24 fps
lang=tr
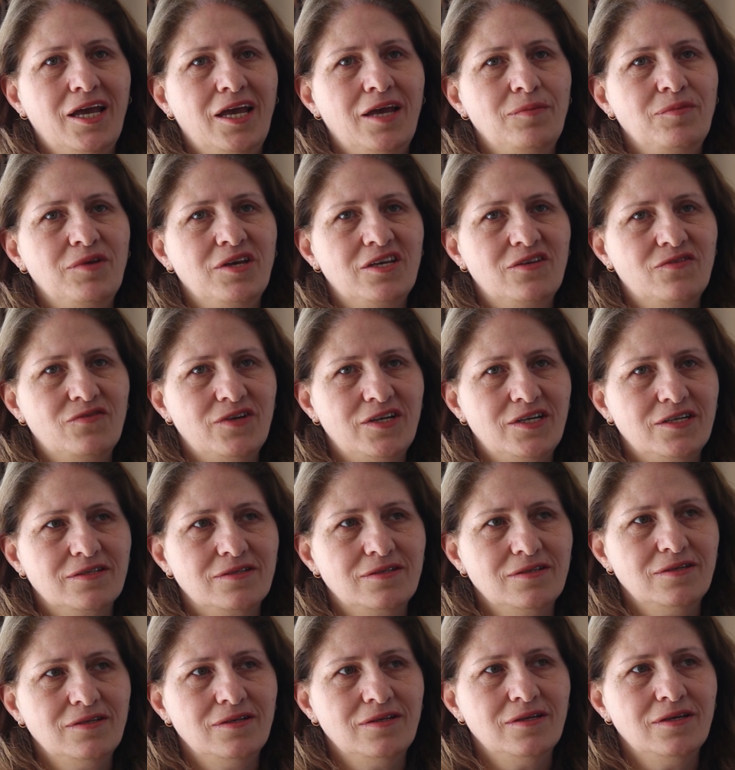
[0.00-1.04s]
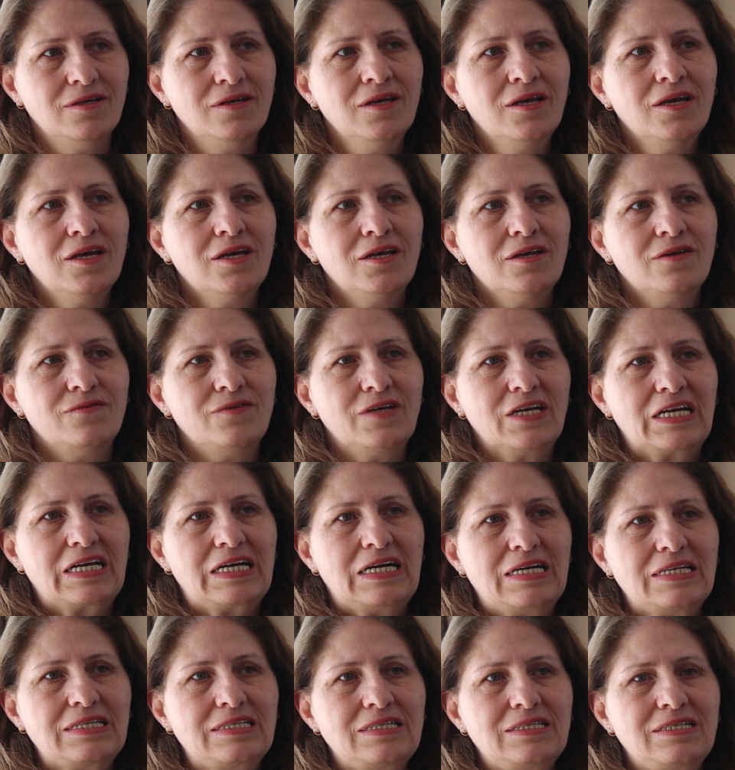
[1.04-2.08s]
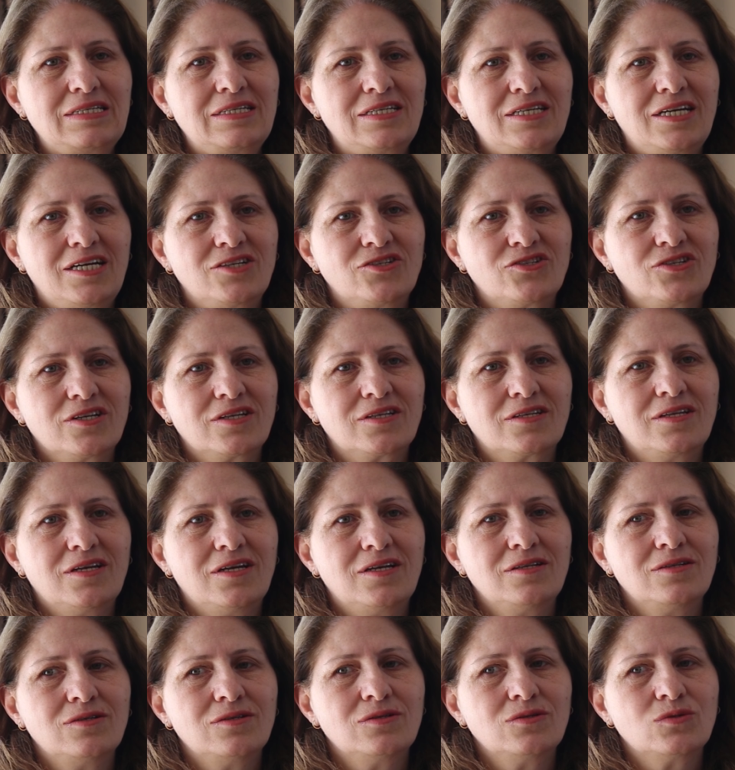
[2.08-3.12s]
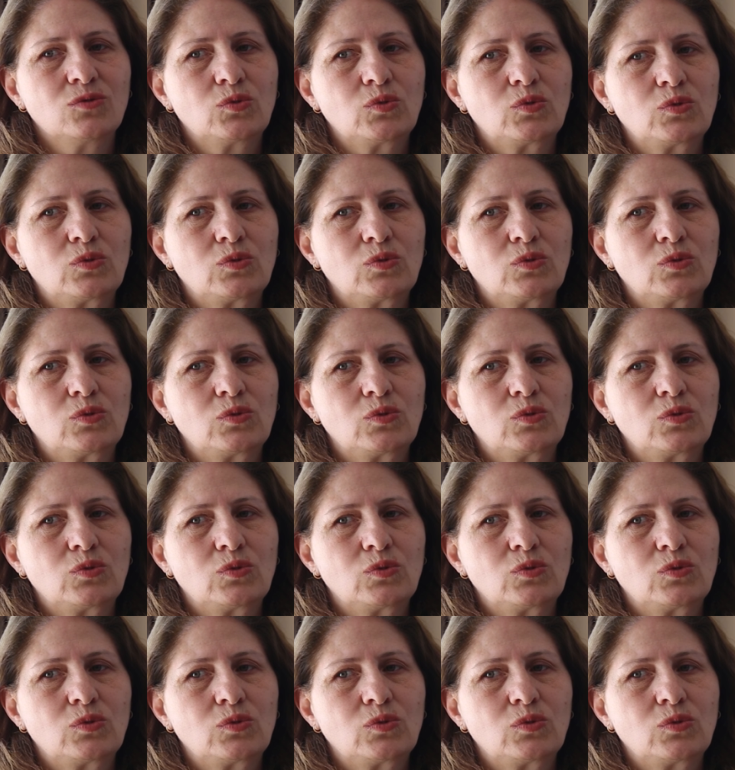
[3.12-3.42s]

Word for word: emek verdiğini ve kadının gerçekten e,